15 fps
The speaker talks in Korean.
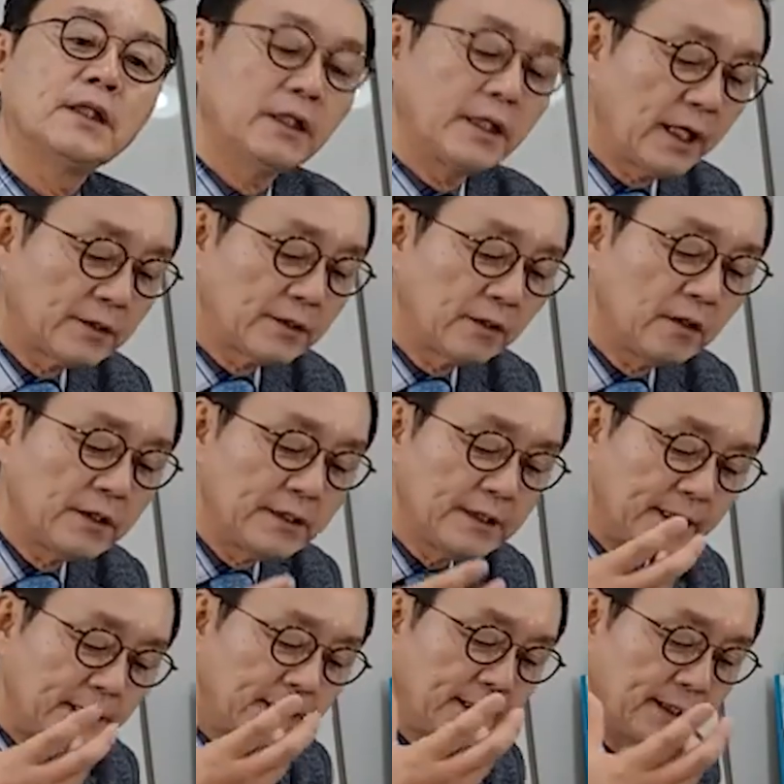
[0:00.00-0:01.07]
그래서
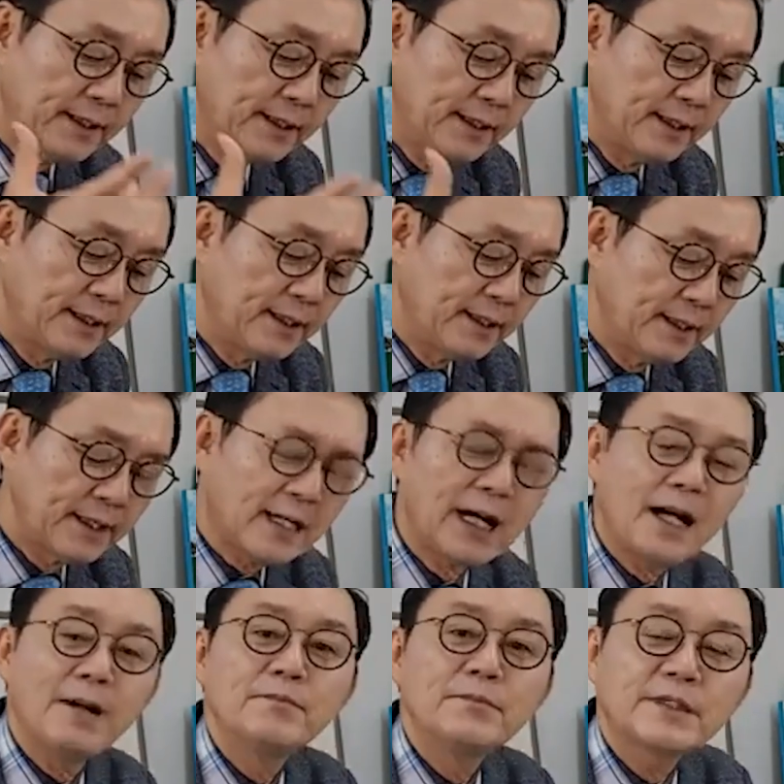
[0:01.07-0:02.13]
이제
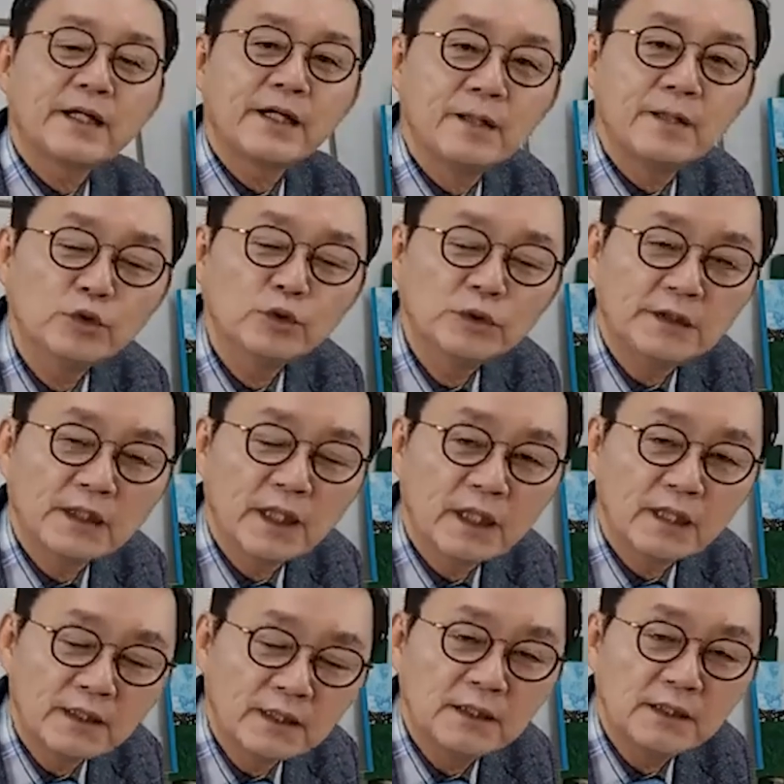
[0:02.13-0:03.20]
감사의
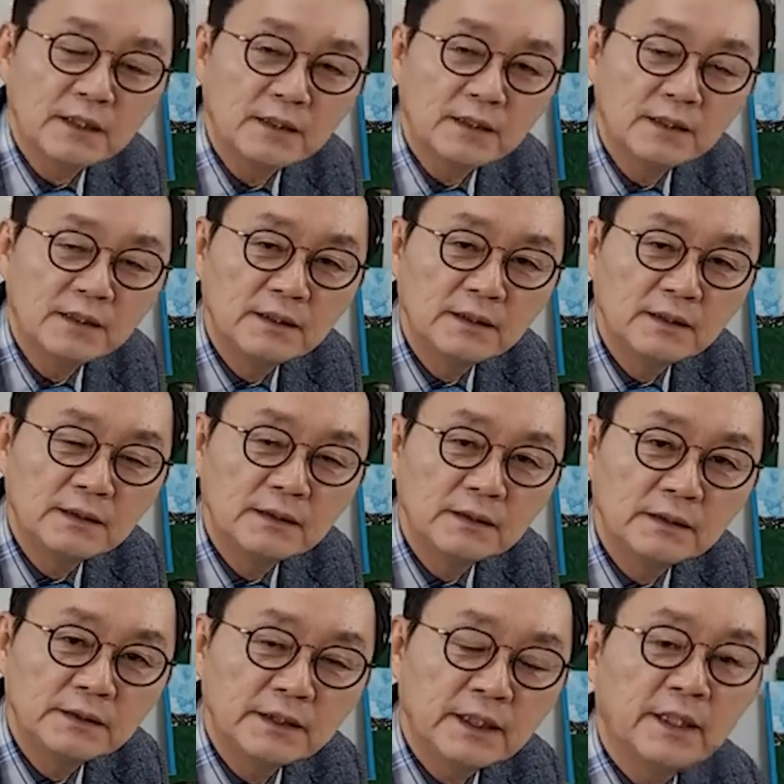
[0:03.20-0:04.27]
문자를
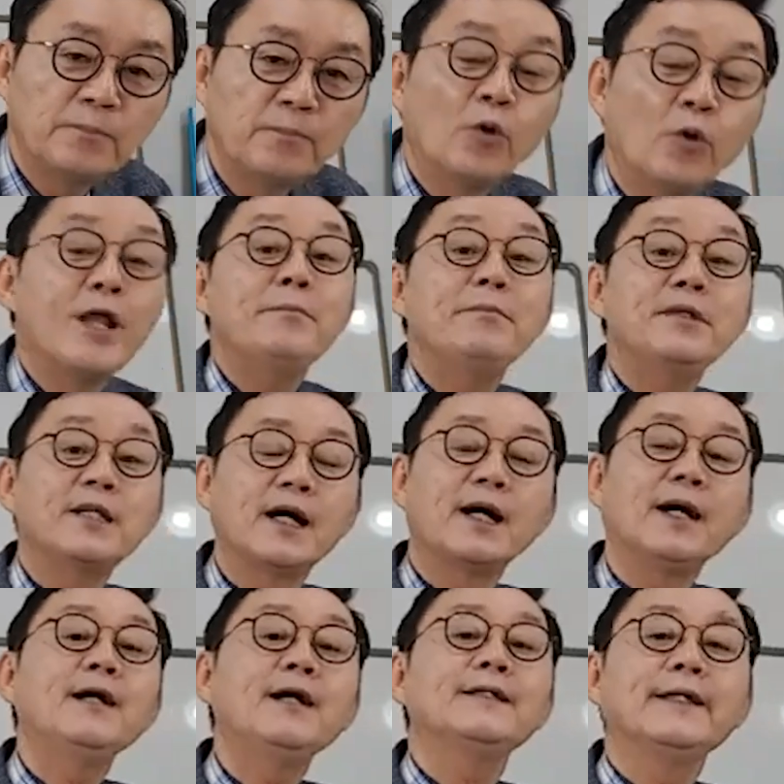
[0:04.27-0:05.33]
이제
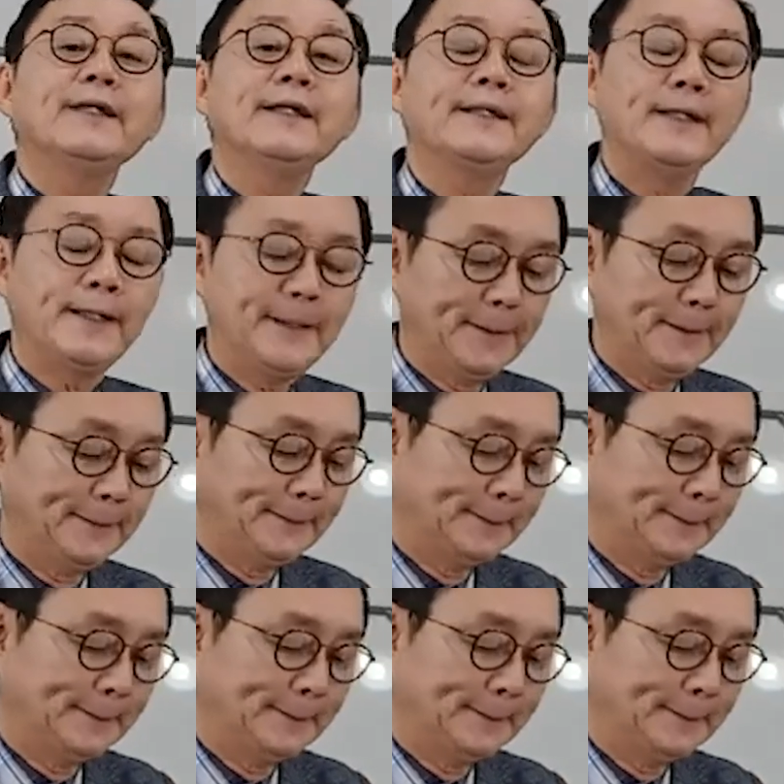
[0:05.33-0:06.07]
보냅니다. 예, 예.